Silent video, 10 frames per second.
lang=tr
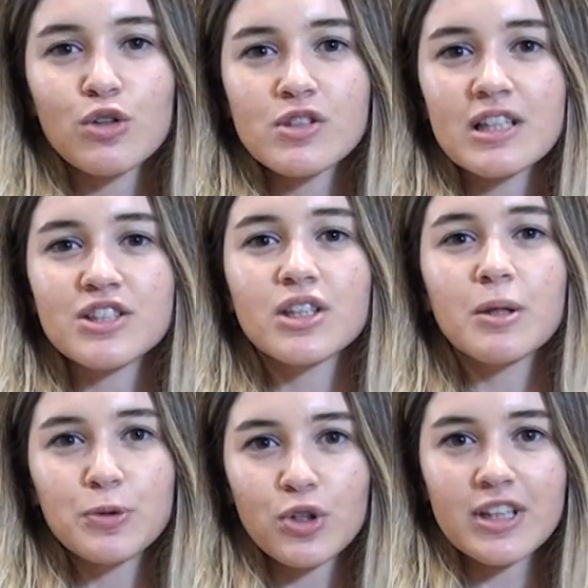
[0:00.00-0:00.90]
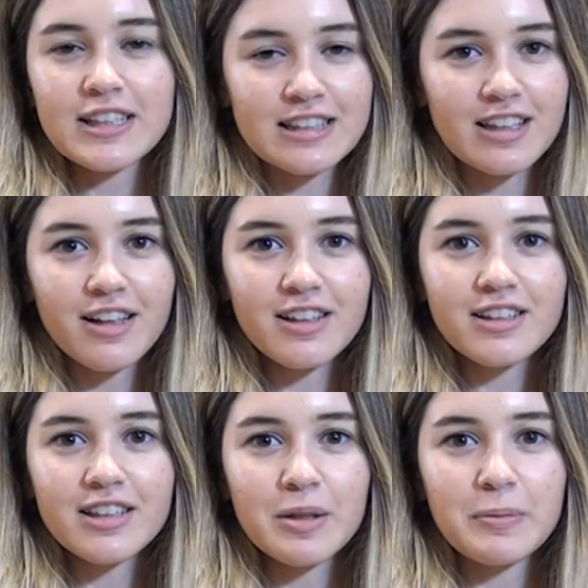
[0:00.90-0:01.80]
göz alıcı kapitone
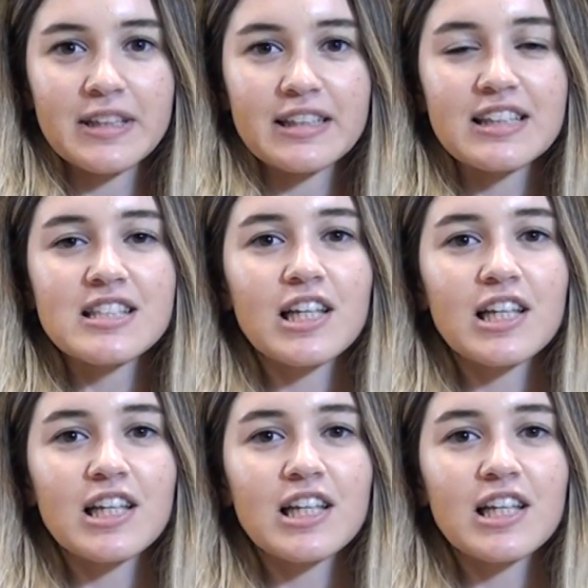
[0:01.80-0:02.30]
detaylarıyla birlikte